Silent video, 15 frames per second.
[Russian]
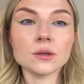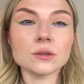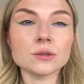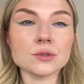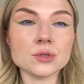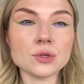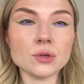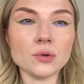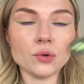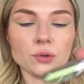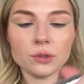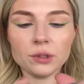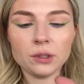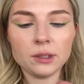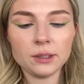
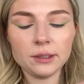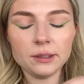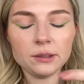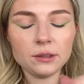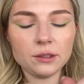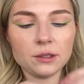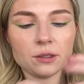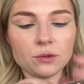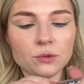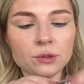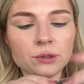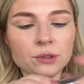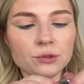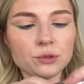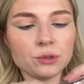зеленый глиттер,
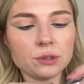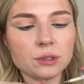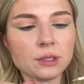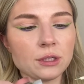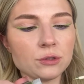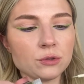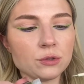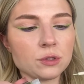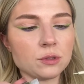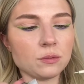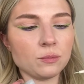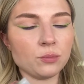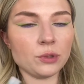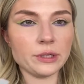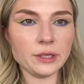он идет сразу с
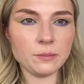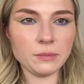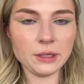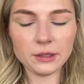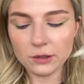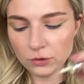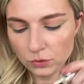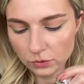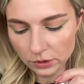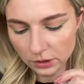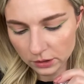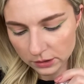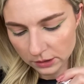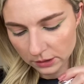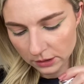более-менее
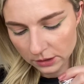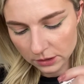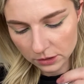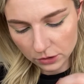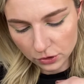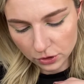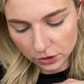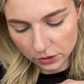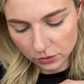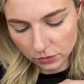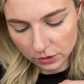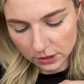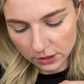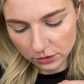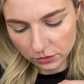тоненькой кисточкой. Ну
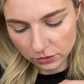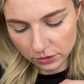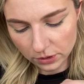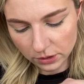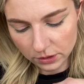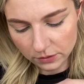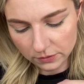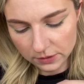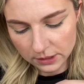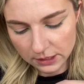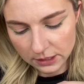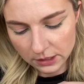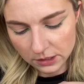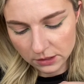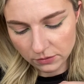как тоненько, вы
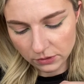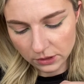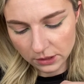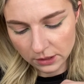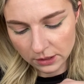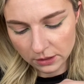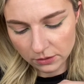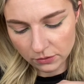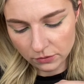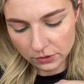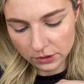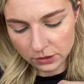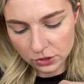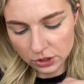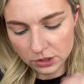знаете, вот я вот
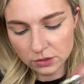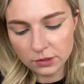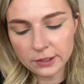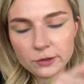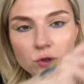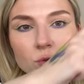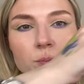сейчас линию